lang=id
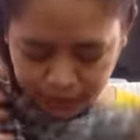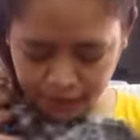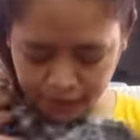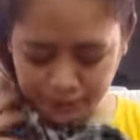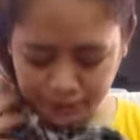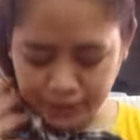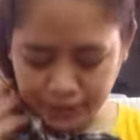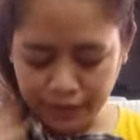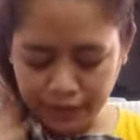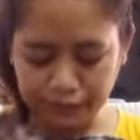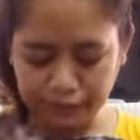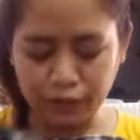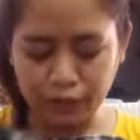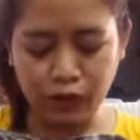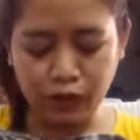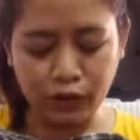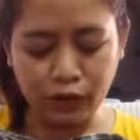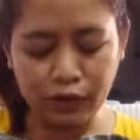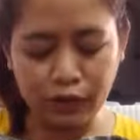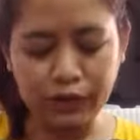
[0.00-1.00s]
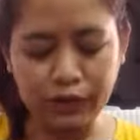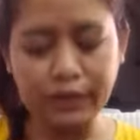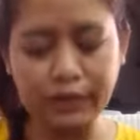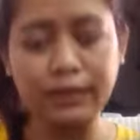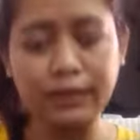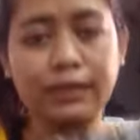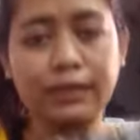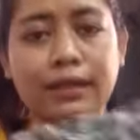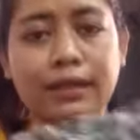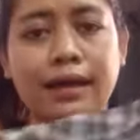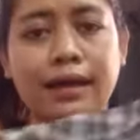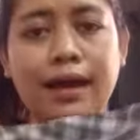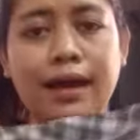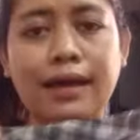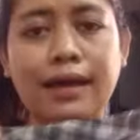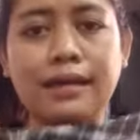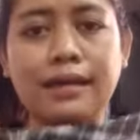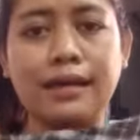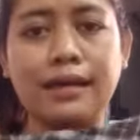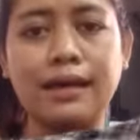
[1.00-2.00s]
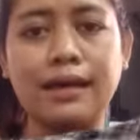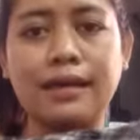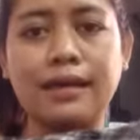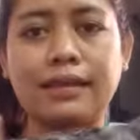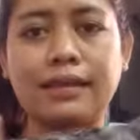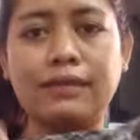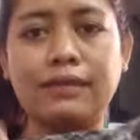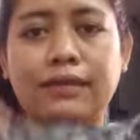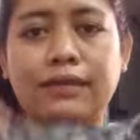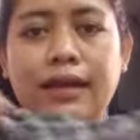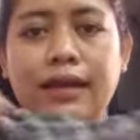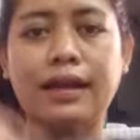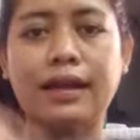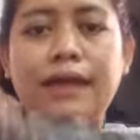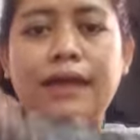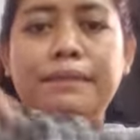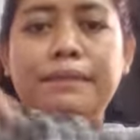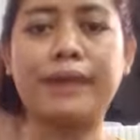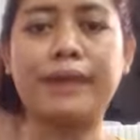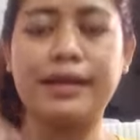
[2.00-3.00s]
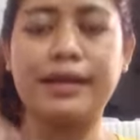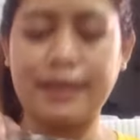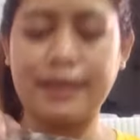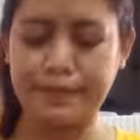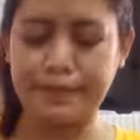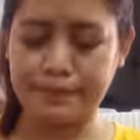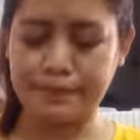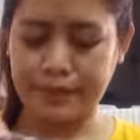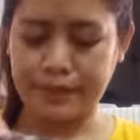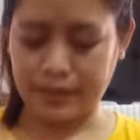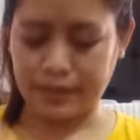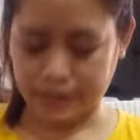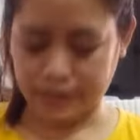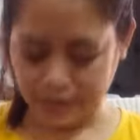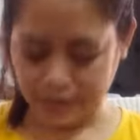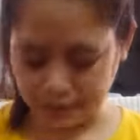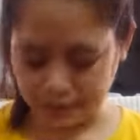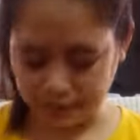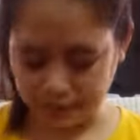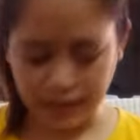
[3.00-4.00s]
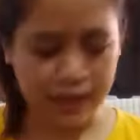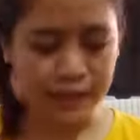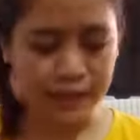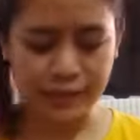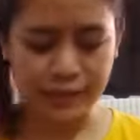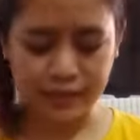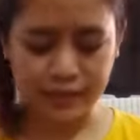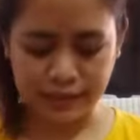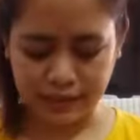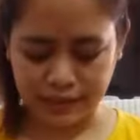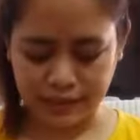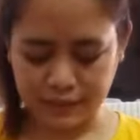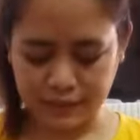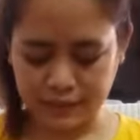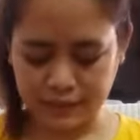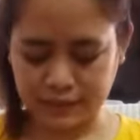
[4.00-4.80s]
Kenapa yang bolong tengahnya gitu? Kenapa? Ada apa? Nggak ngerti.